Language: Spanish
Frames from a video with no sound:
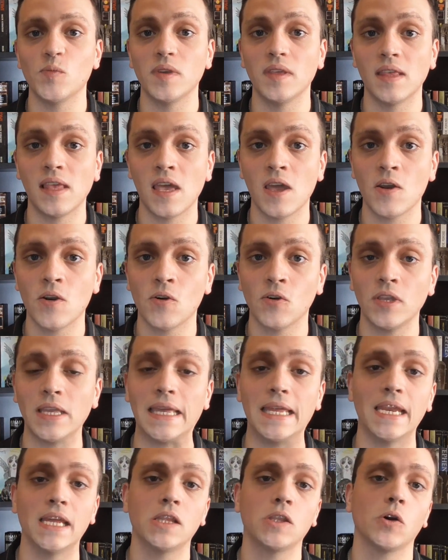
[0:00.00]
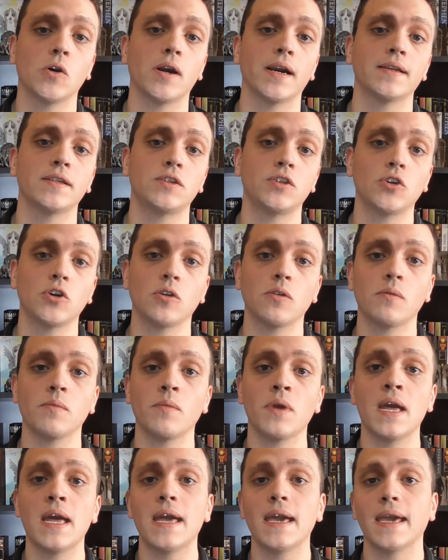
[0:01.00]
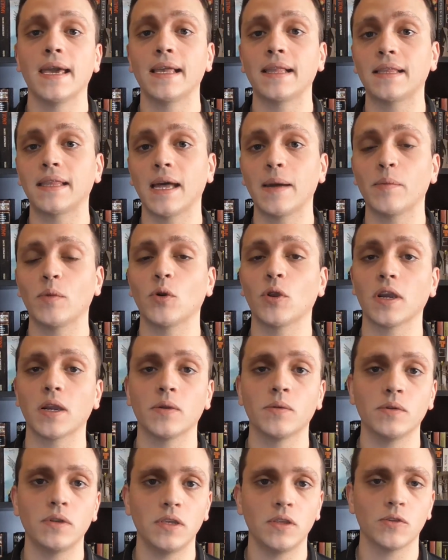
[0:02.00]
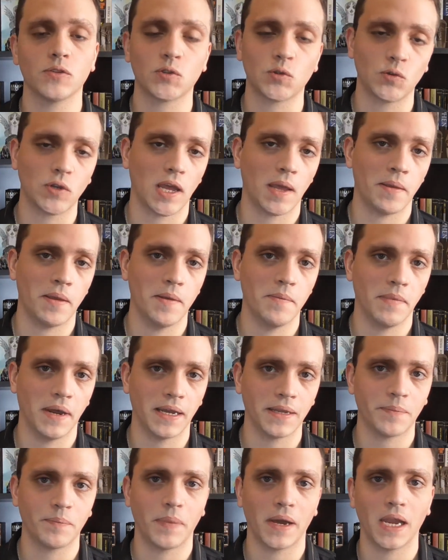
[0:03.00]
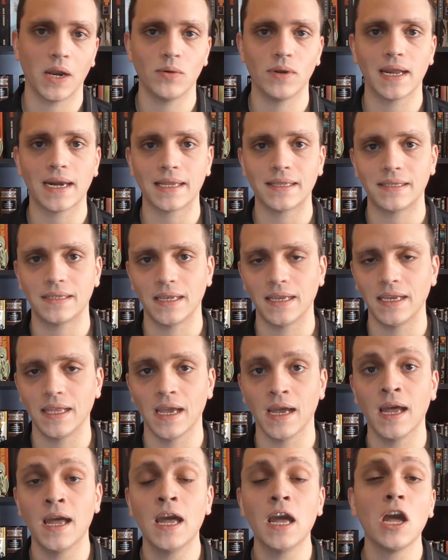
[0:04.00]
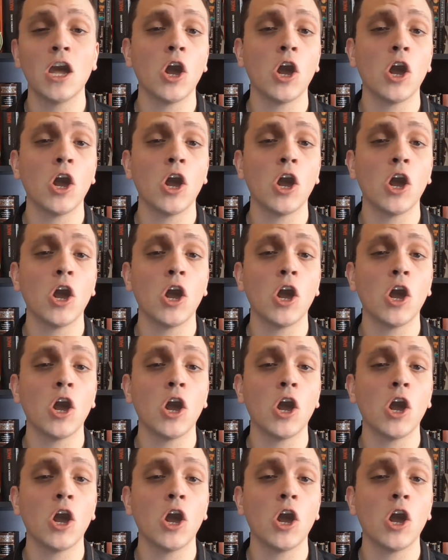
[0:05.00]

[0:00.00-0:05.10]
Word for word: un video y en esta ocasión estamos reunidos una vez más para una reseña.